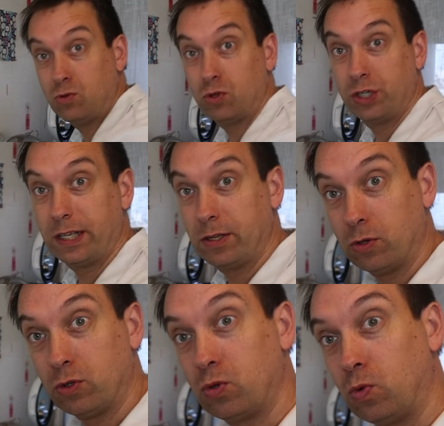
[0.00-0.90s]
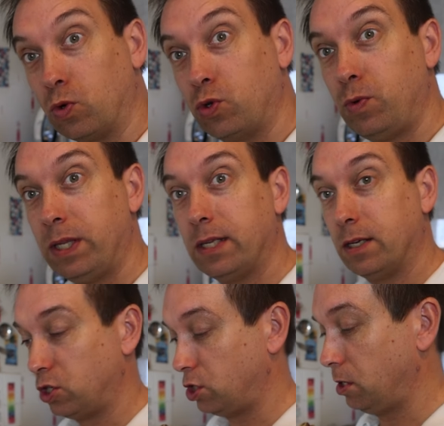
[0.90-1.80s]
courgettes sont cuites,
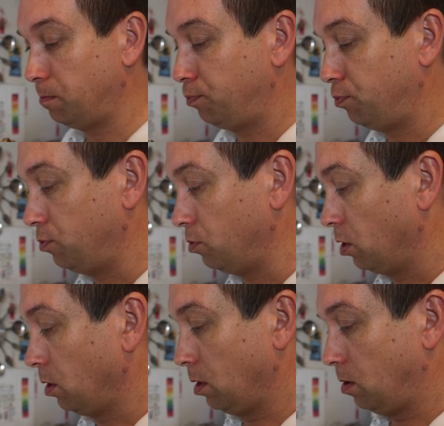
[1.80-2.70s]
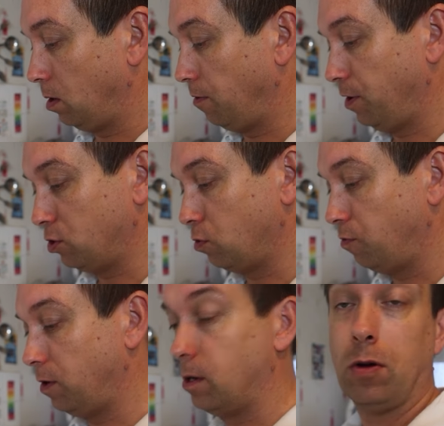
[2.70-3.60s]
j'ai pu les faire
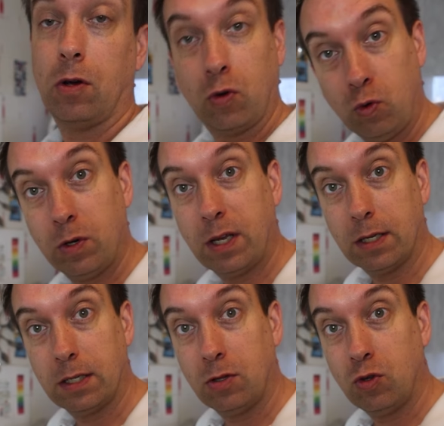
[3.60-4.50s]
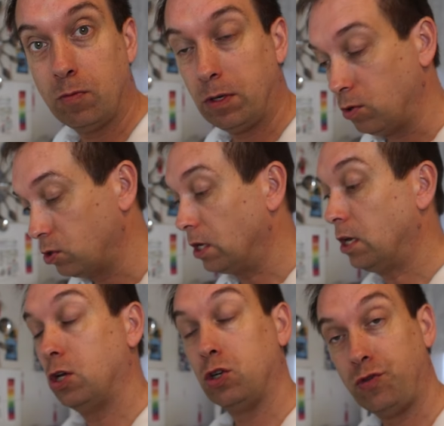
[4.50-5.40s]
chauffer une quinzaine de minutes.
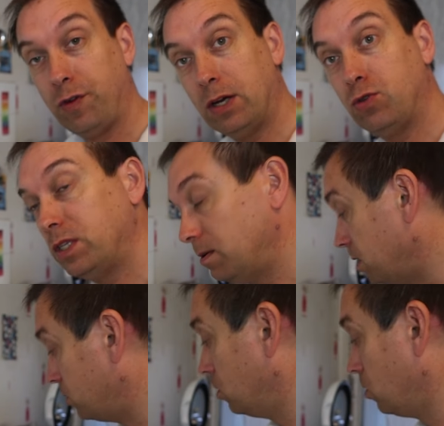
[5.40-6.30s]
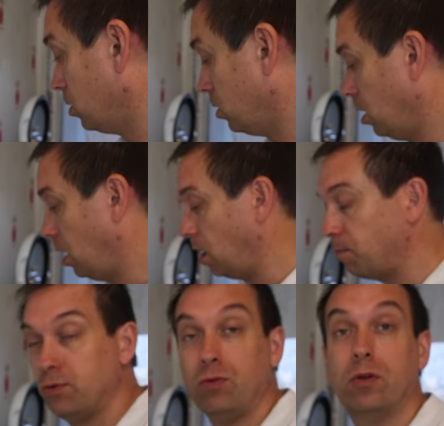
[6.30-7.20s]
Je vais rajouter maintenant un
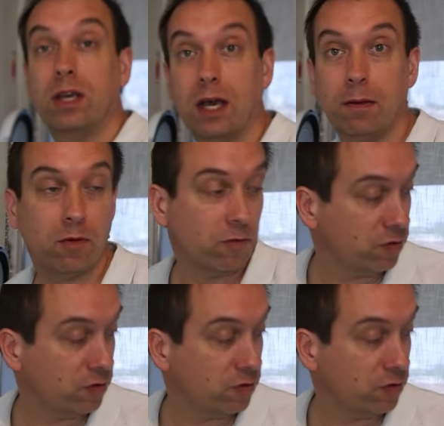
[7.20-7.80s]
peu de crème